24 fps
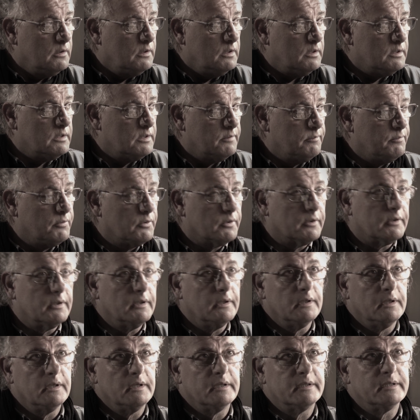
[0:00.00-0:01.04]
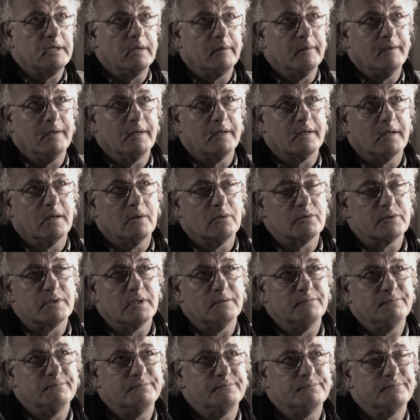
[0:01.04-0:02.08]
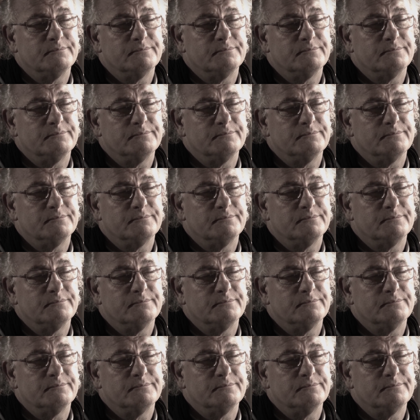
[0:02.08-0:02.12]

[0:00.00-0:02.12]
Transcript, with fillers: ¿Y este por qué estaba en la causa?